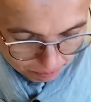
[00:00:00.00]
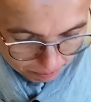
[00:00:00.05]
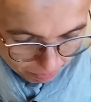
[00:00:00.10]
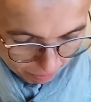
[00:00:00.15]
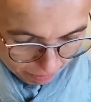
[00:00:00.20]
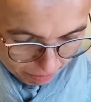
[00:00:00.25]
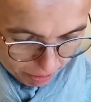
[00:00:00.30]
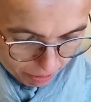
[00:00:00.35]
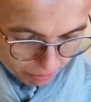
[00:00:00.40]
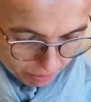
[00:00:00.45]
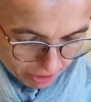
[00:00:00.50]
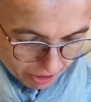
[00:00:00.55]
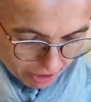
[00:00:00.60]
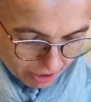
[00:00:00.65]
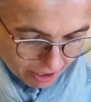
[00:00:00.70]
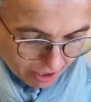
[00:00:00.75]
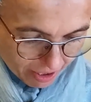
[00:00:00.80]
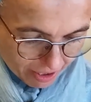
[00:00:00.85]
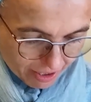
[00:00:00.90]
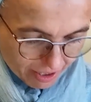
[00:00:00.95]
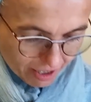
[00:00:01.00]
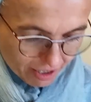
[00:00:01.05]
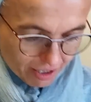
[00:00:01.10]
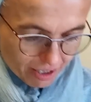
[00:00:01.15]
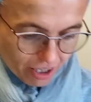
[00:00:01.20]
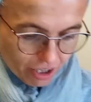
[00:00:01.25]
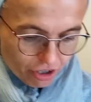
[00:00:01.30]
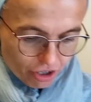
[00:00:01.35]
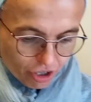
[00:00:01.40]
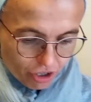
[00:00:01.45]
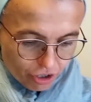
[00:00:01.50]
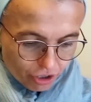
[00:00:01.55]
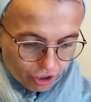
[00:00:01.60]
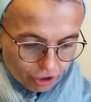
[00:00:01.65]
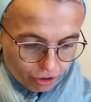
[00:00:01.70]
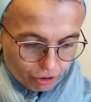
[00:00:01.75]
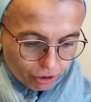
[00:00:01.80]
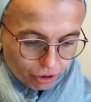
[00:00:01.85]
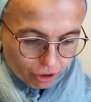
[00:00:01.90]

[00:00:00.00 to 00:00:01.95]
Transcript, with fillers: Paweł e, zaznacza, że jego